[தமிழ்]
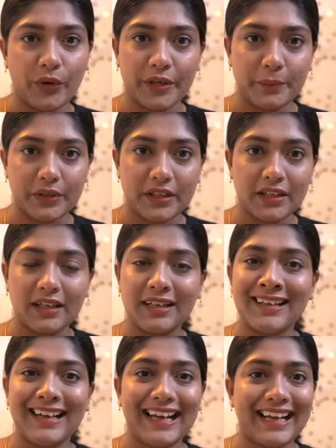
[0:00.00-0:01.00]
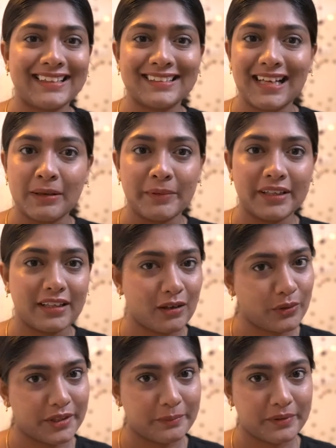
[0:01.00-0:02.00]
அவாய்ட் பண்ணுங்கள் அண்ட் லெமன்
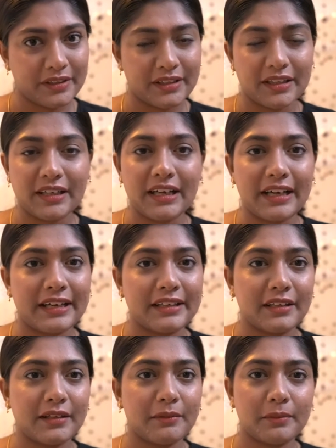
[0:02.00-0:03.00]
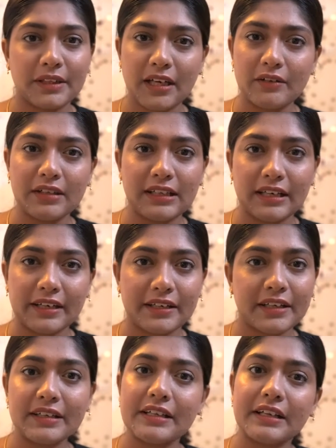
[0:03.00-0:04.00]
அவாய்ட் பண்ணுங்கள் அண்ட் uh, ஏதாவது நர
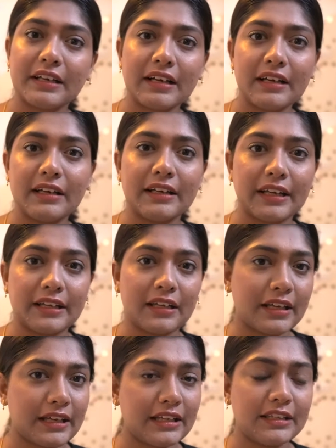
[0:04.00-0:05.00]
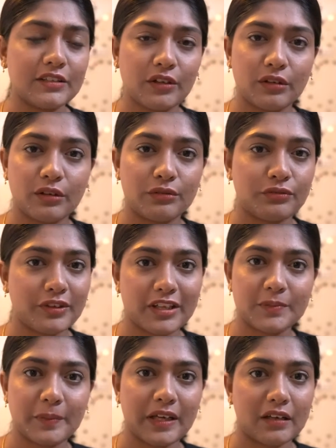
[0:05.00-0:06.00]
நரன்னு இருக்கிற என்ன எனி சார்ட் ஆஃப்
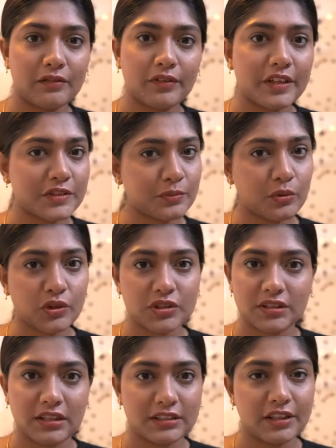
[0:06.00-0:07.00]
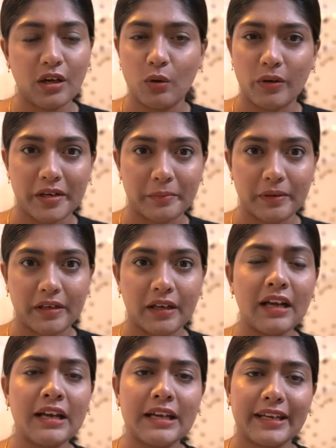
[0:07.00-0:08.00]
ஃபேஸ் பேக் ஃபேஸ் வாஷ் இதெல்லாத்தையும் அவாய்ட்
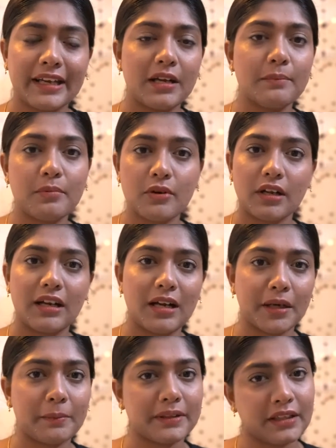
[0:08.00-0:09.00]
பண்ணுங்கள் என்ன போடலாம் அப்படின்னு